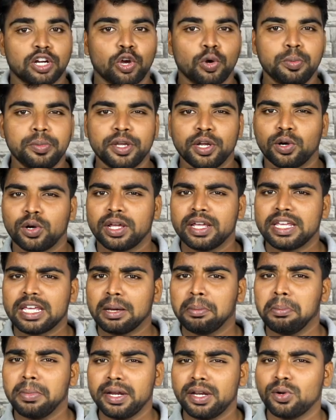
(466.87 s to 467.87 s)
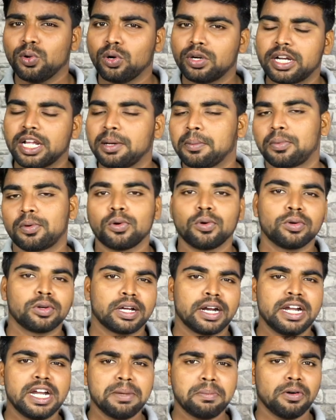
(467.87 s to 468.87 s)
ஷவுமியோட எம்ஐ நோட் டென் ப்ரோ
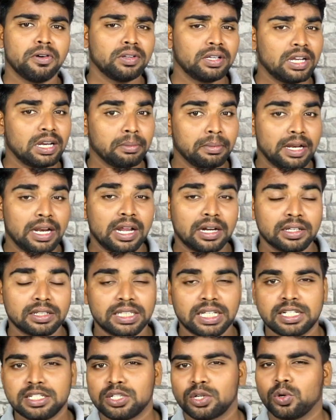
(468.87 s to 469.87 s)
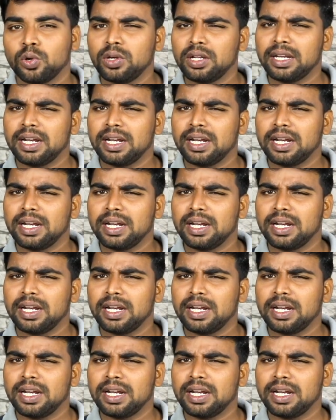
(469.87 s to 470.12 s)
கண்டிப்பாக வந்து நம்ம எல்லாருக்கும் தெரிஞ்சிருக்கோம்